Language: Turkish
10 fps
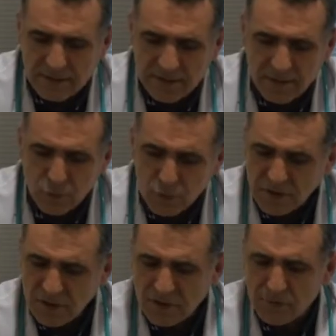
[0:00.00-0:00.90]
Ee, bunun
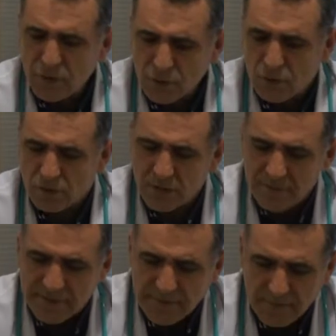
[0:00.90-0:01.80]
dışında birçok
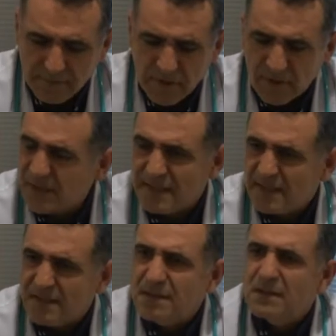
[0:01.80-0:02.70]
tabi sebep var.
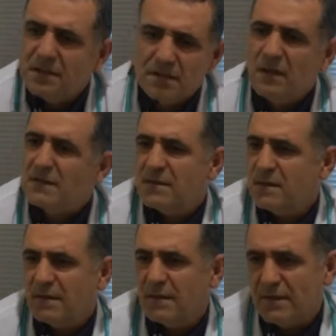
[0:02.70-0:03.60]
Annenin
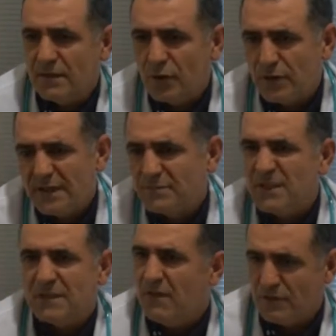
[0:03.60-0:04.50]
hastalıkları örneğin
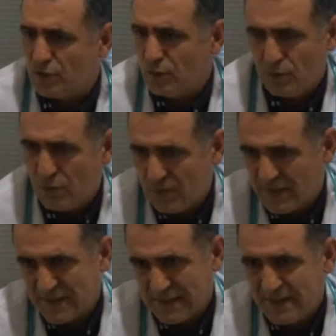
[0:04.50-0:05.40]
bir tansiyonu
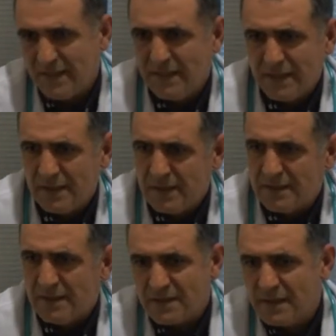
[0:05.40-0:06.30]
olması
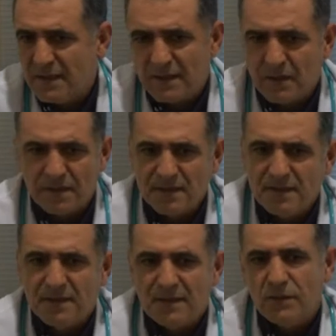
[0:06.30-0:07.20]
ya da
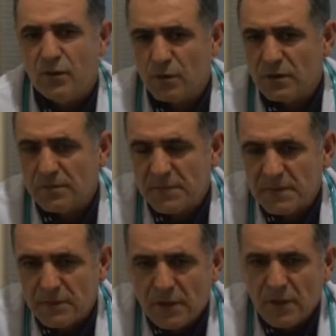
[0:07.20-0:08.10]
annenin kronik
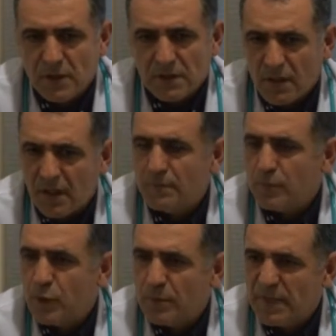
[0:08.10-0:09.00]
bir
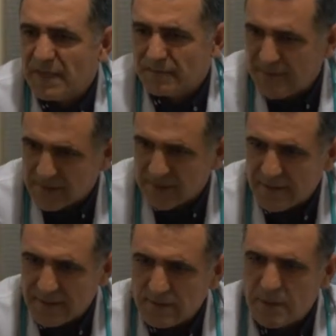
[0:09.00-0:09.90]
kalp, böbrek
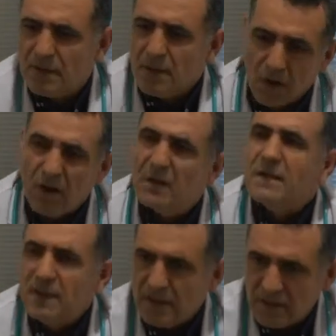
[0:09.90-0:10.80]
vesaire
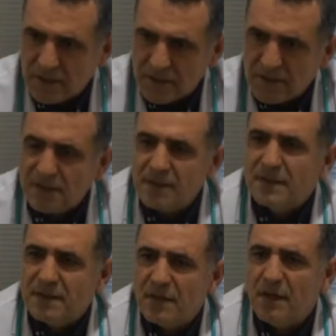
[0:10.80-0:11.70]
aldığı ilaçlar
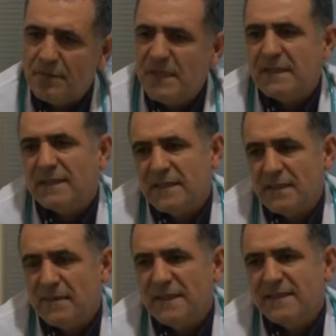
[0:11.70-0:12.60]
hamilelikte
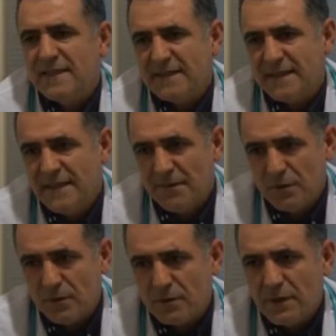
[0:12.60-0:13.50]
gebeliği
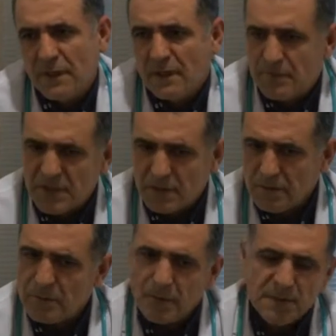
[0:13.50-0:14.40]
tetikleyebiliyor. Bir
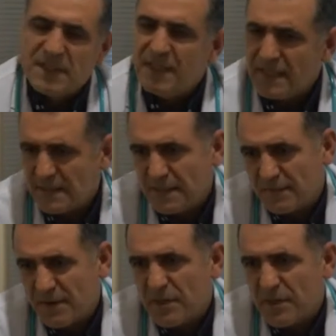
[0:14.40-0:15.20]
takım tabi genetik ve